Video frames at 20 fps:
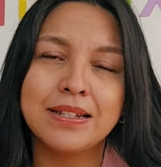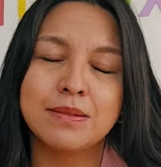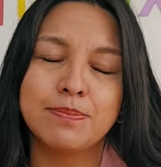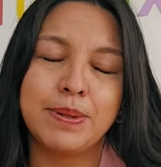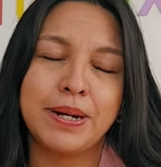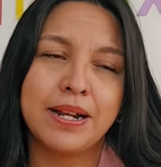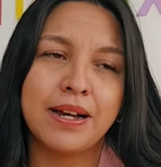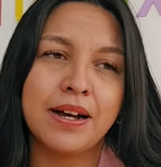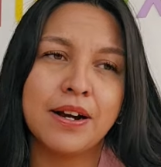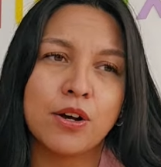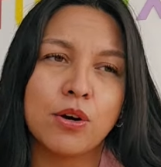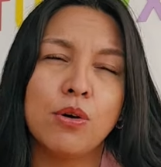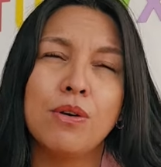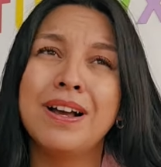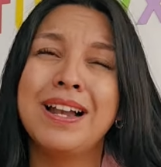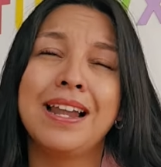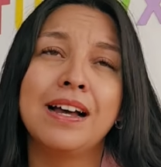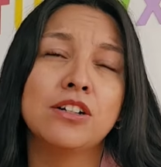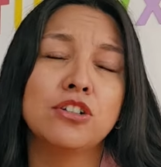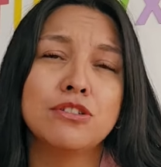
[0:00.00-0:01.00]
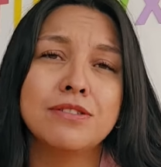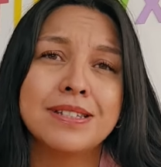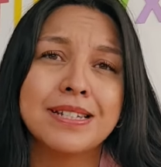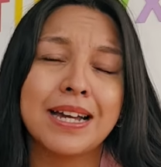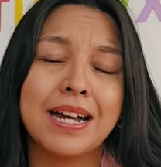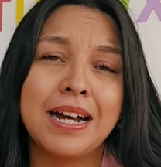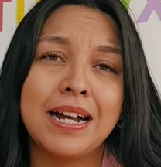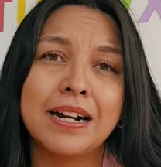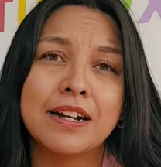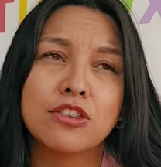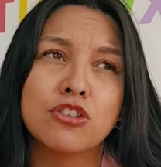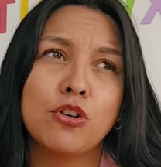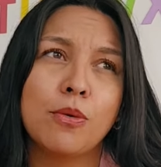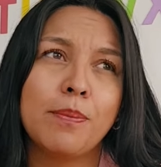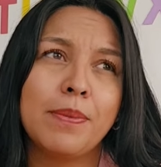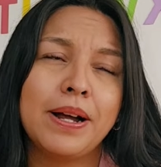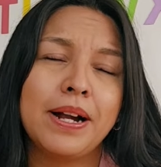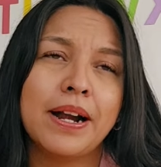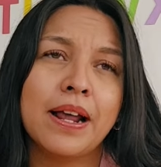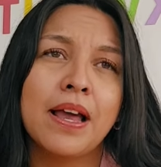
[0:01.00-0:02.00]
el esperar o el aconsejar
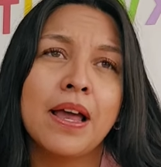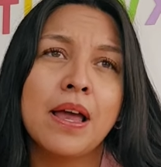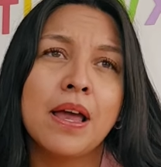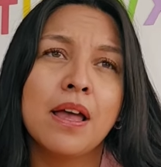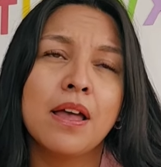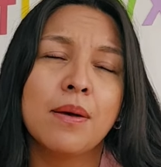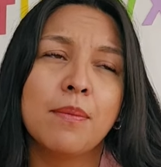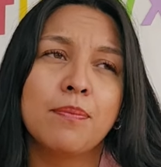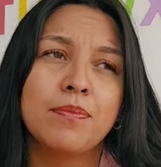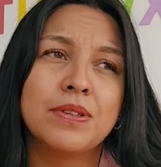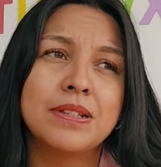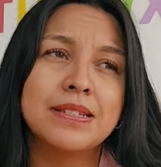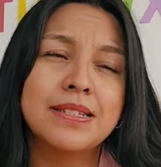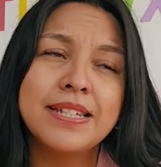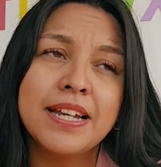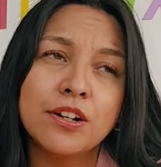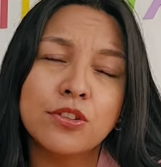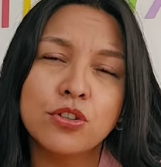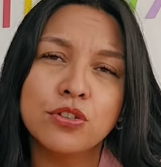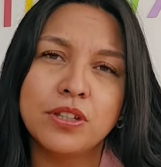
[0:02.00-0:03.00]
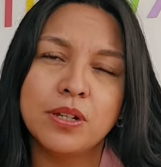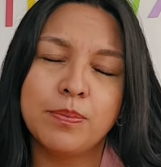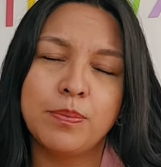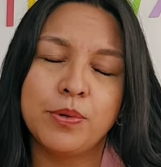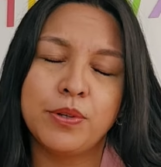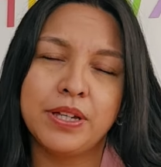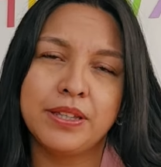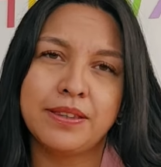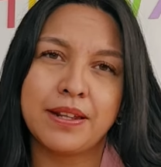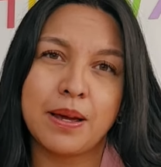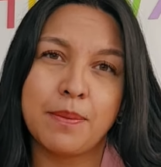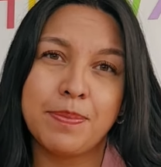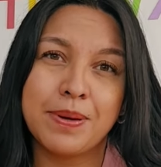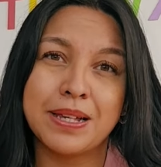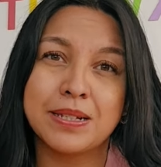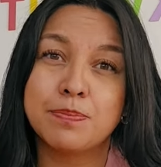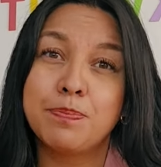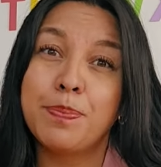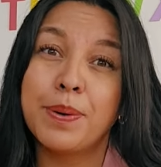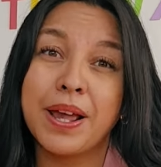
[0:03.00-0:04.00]
tomar cierto tipo de
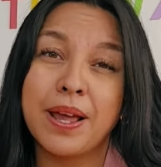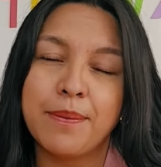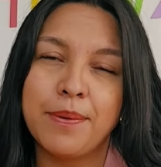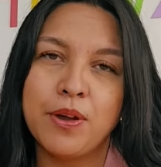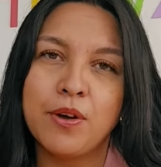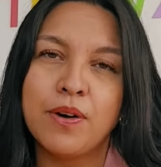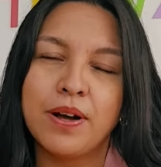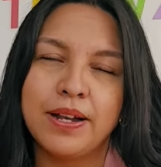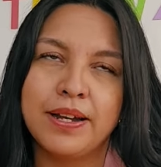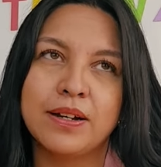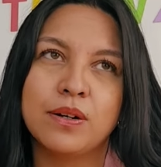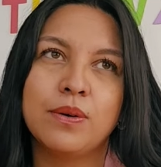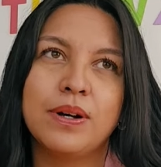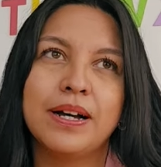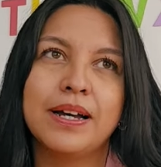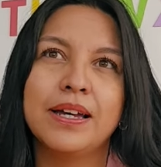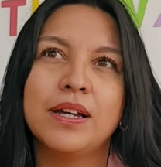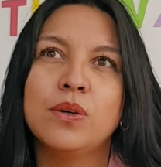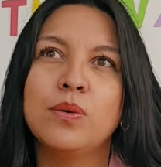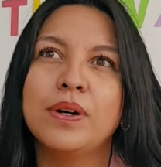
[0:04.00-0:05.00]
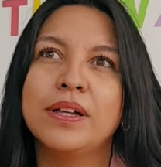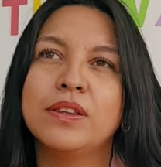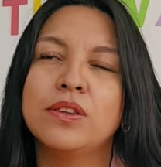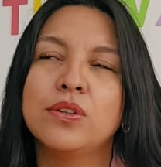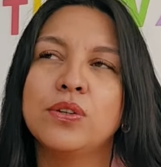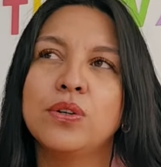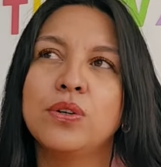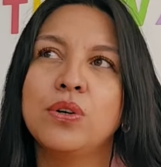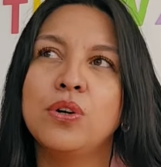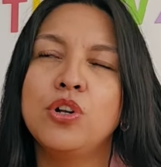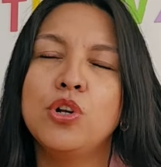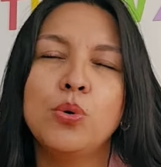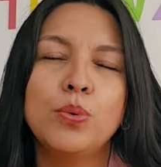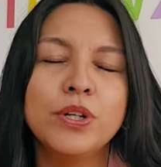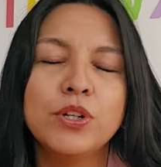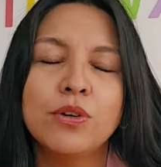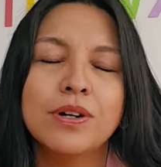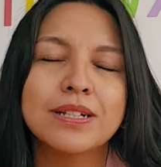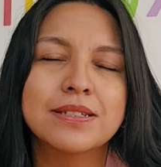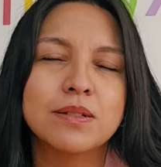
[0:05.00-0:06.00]
terapias previo al lenguaje cuando lo
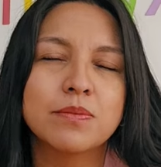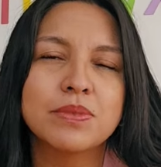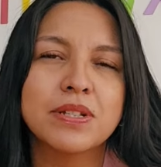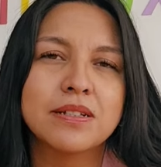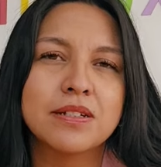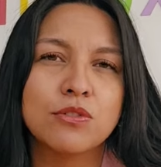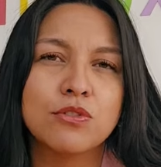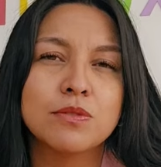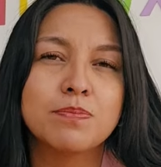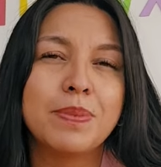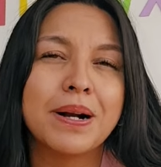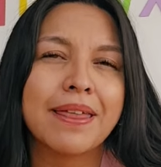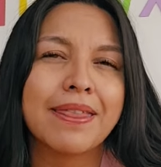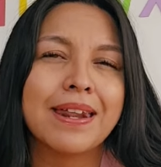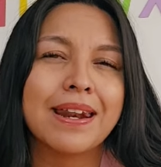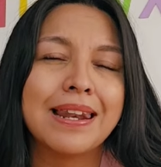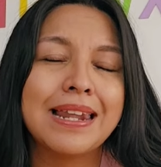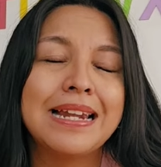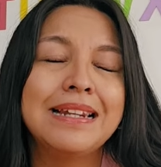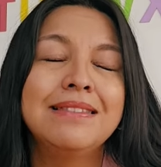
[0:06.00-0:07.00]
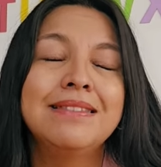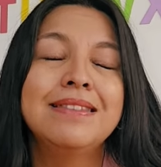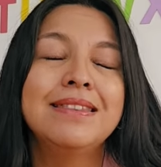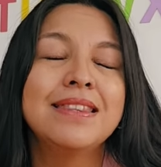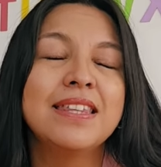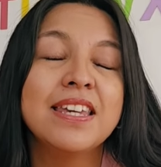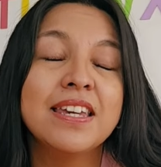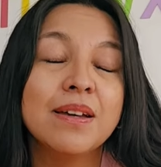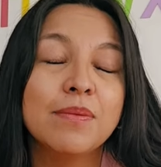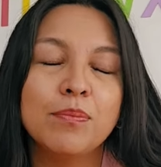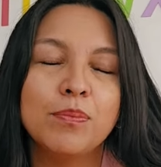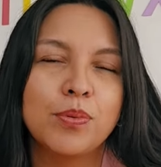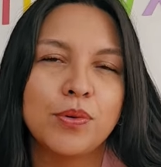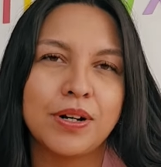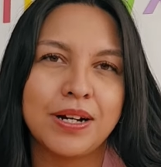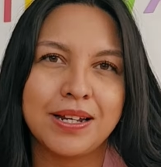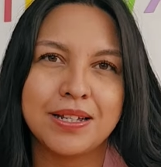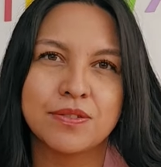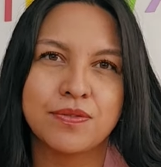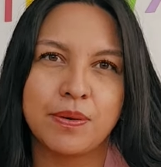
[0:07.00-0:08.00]
único que estamos haciendo es perderle el
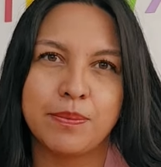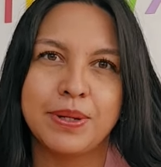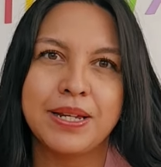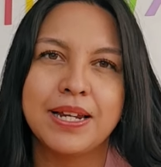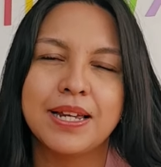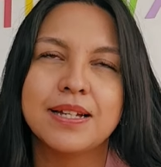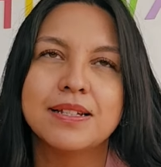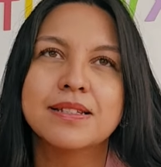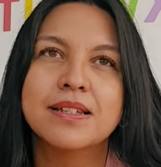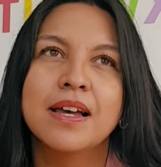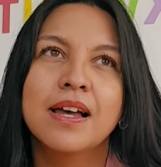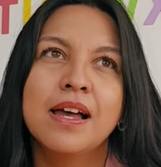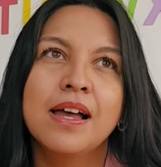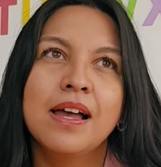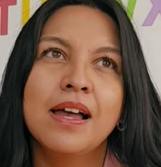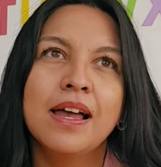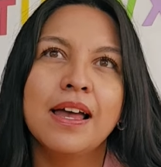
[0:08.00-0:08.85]
tiempo a las familias.